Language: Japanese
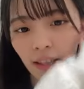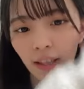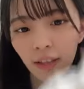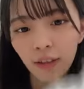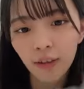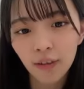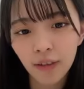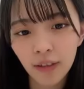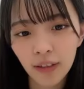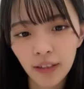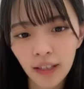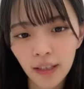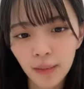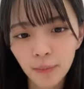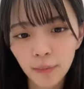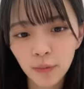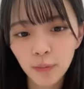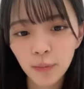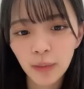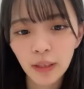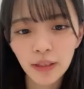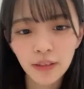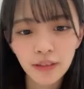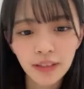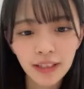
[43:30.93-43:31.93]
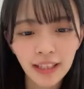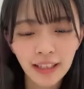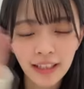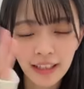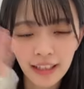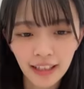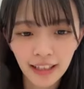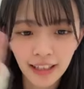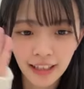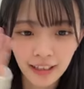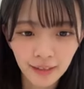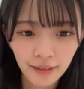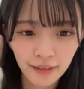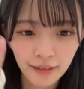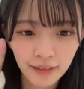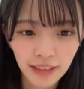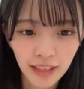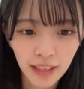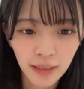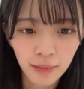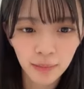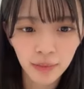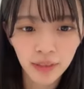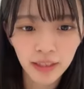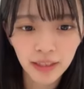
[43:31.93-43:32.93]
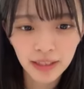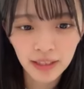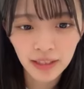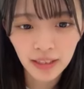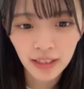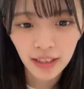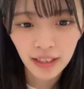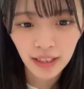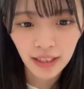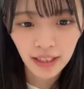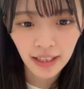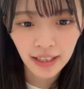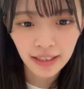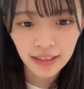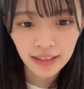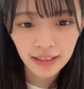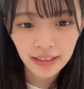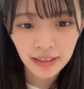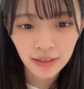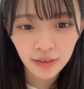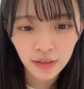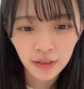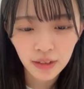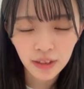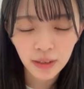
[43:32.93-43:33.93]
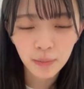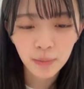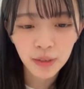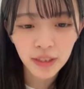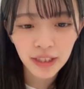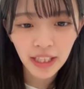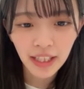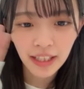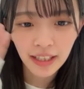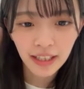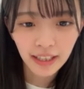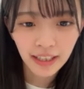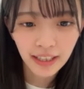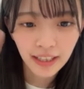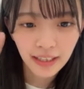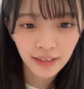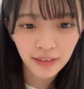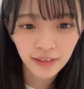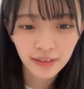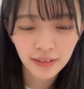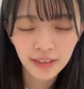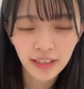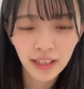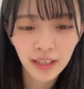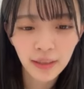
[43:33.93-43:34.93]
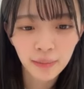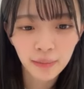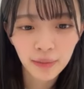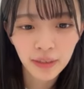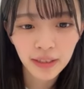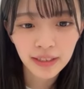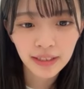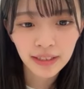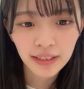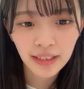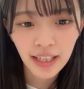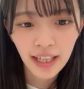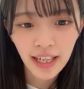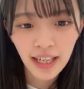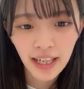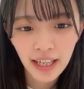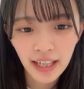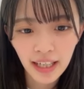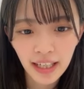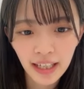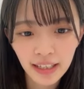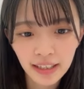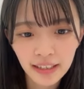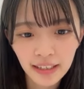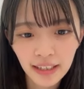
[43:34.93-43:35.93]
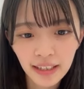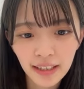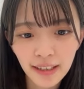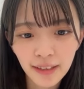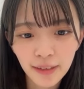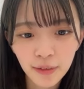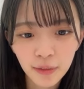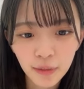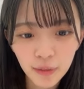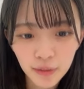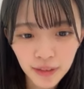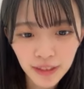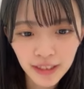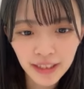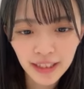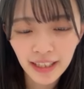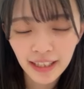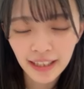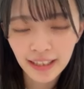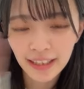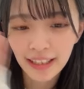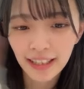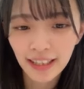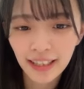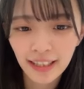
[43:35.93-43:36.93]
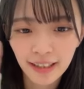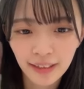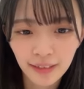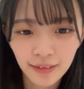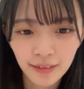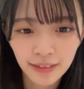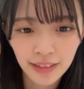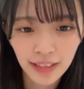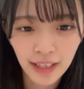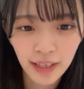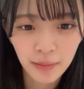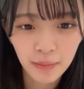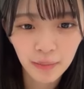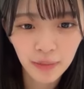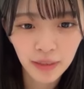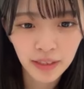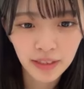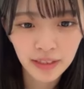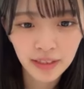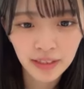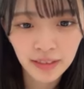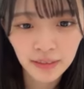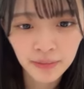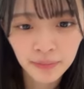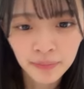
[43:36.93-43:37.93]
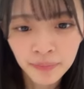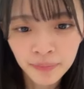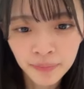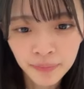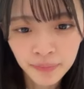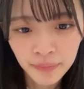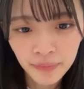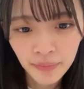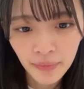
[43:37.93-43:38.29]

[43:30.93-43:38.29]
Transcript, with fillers: えー、9位ライムミートさんありがとうございます、えー、8位靴ひもさんありがとうございますえー、7位浩二さんありがとうございます、